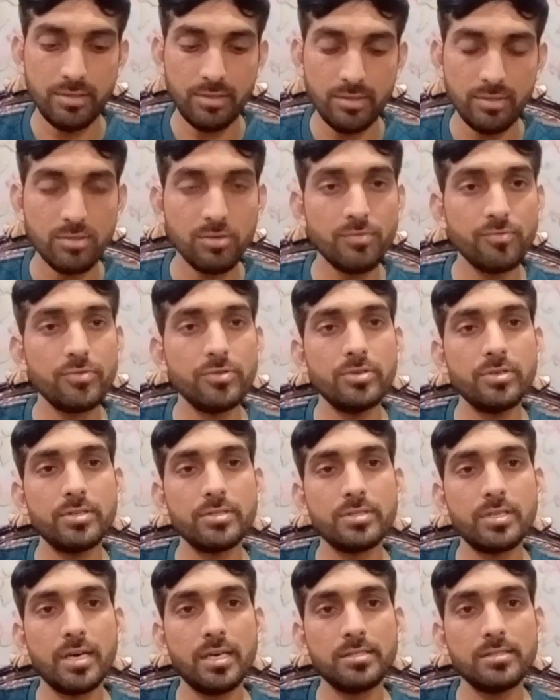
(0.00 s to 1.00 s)
जी तो
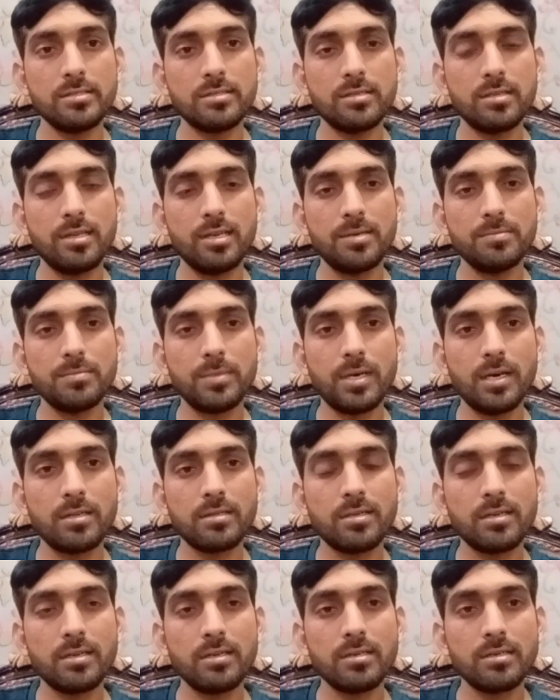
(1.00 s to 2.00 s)
व्यूअर्स आज इंशाल्लाह हम
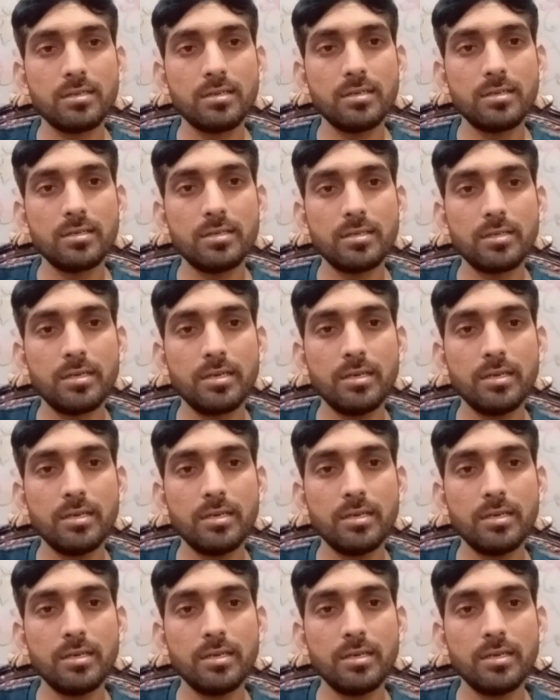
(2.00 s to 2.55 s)
बात करेंगे